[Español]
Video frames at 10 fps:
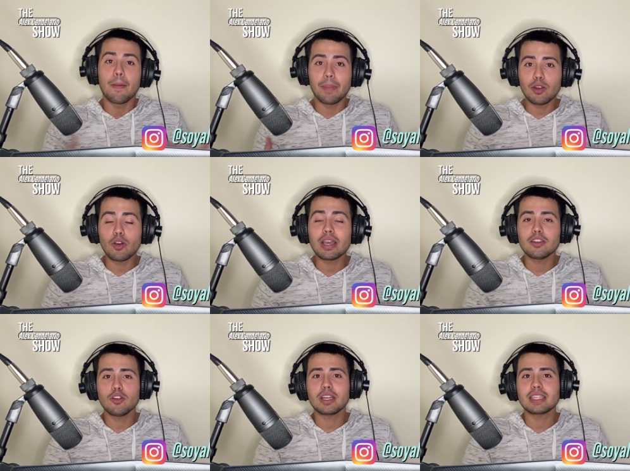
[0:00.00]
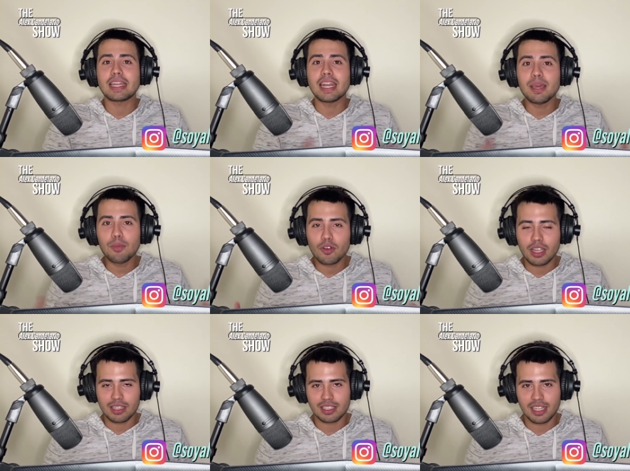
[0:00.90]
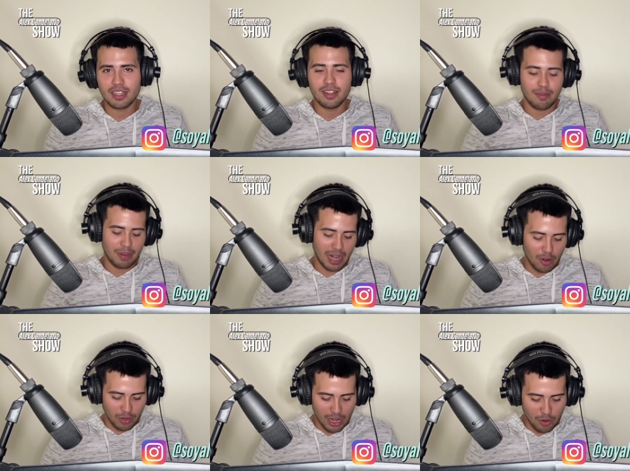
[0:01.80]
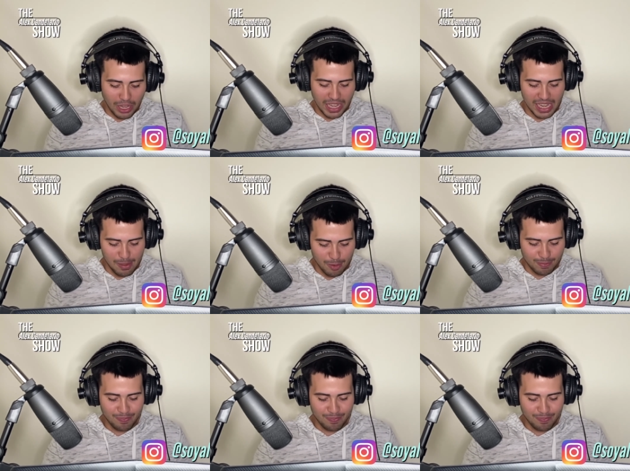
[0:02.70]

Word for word: pero es lo que tenemos que hacer para lograr lo que queremos.